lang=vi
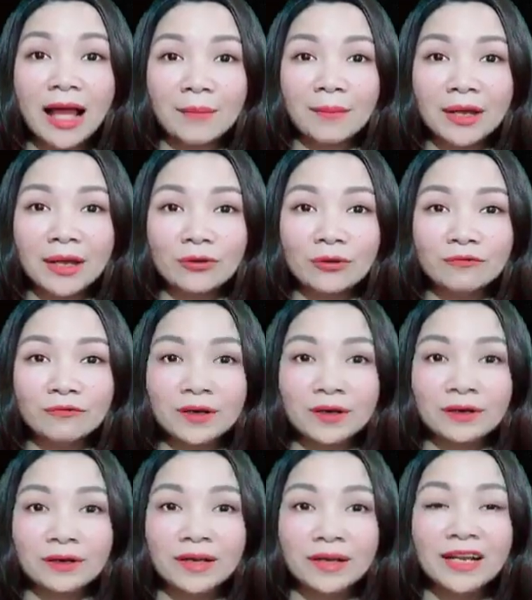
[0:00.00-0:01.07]
hạ bệ đối
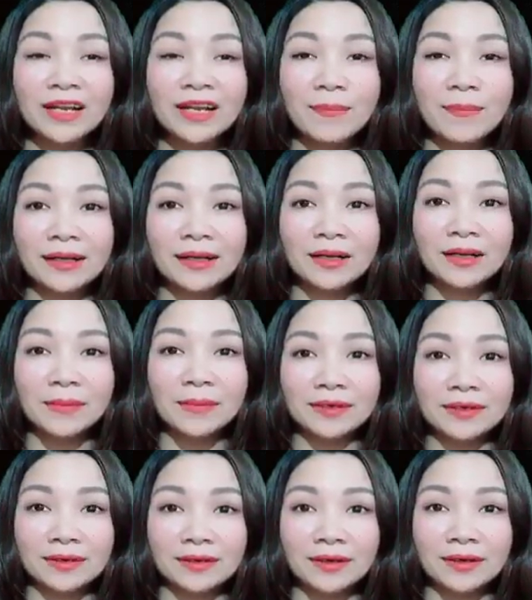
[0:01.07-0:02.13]
phương để bản thân
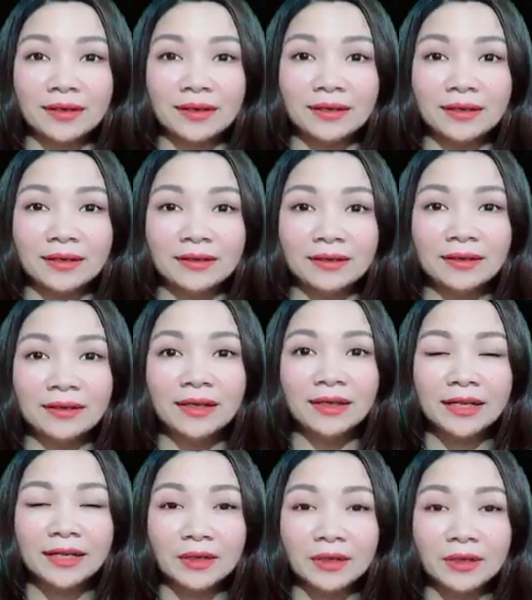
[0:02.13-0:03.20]
mình được nâng lên
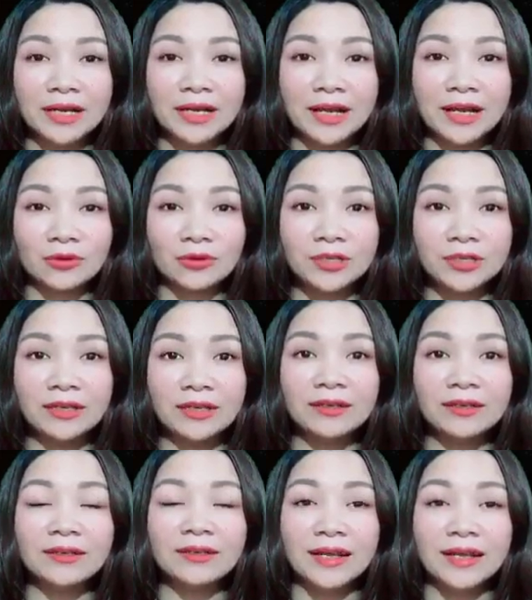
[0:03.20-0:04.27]
kiểu người này tốt nhất
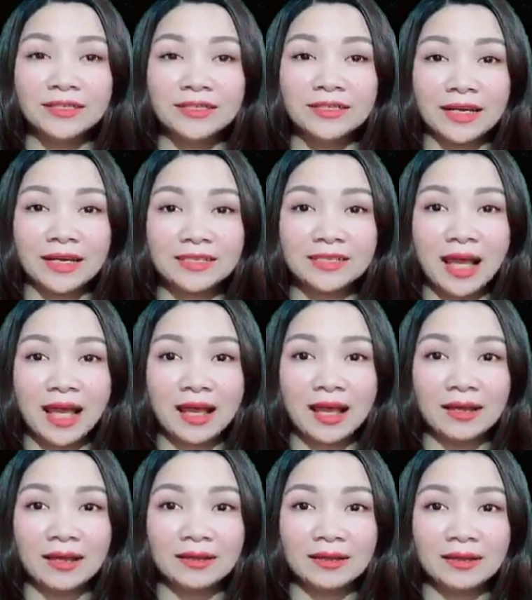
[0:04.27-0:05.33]
nên tránh xa